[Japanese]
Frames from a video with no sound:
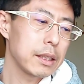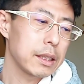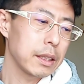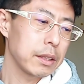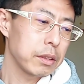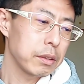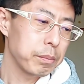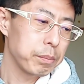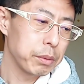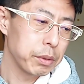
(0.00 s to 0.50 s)
時
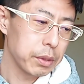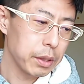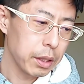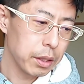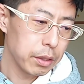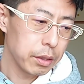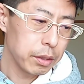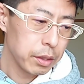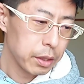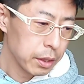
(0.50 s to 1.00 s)
30分って
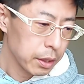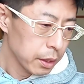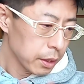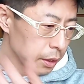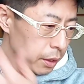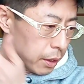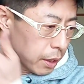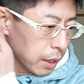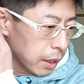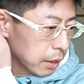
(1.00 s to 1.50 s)
いう、
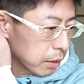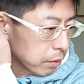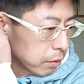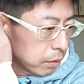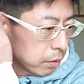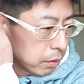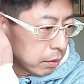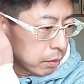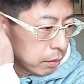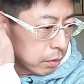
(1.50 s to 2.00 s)
あ
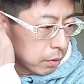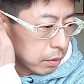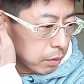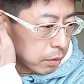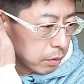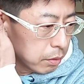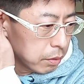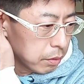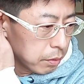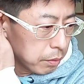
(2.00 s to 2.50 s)

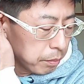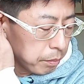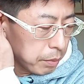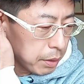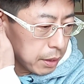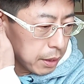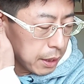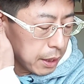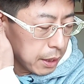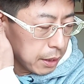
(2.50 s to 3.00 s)
の
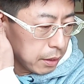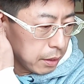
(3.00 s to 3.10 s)
まあ、